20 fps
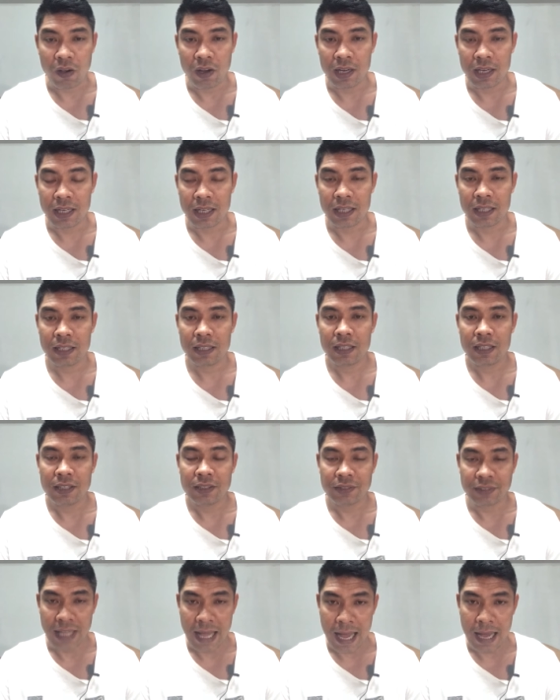ก่อนเลย
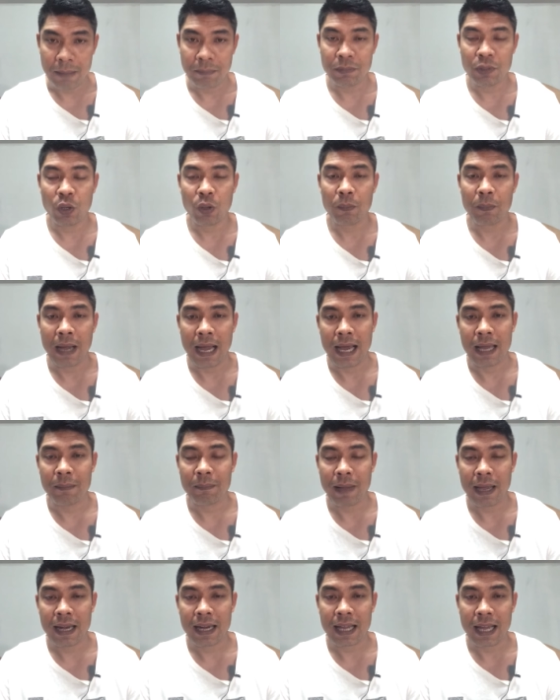3 ยกผ่าน
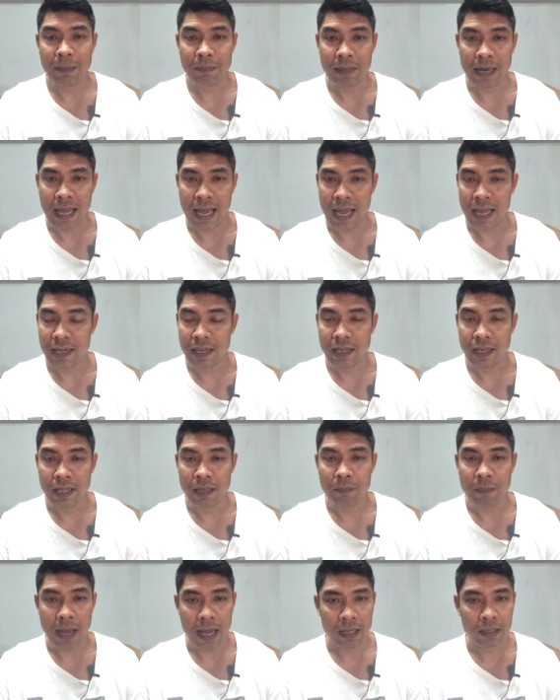ไปนะครับราคา
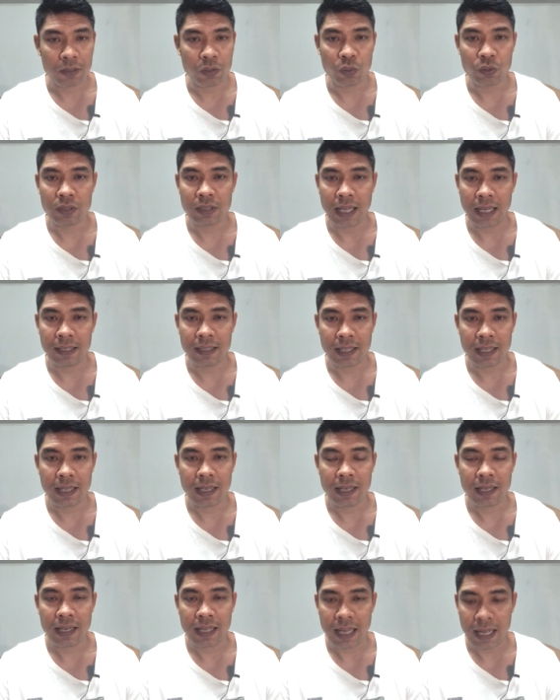ดีๆ บังทุนทันที
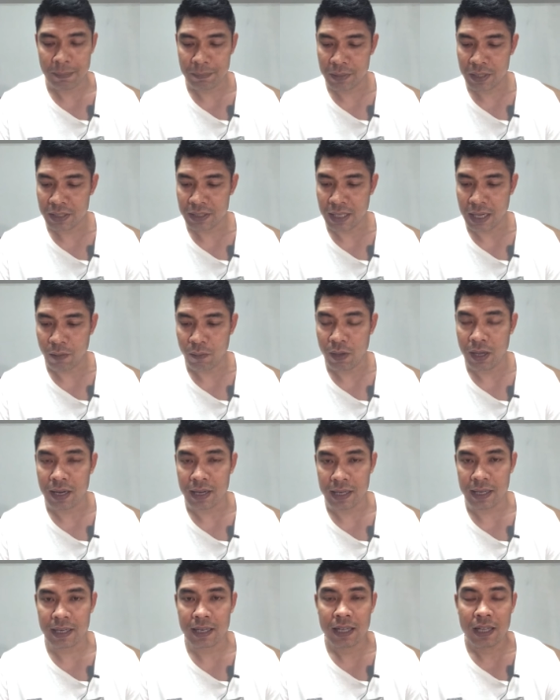เลยนะครับเนื่องจากว่า
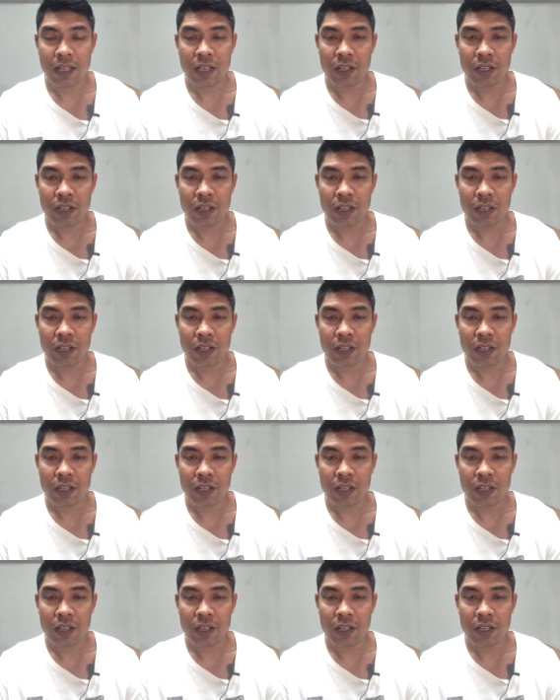ริด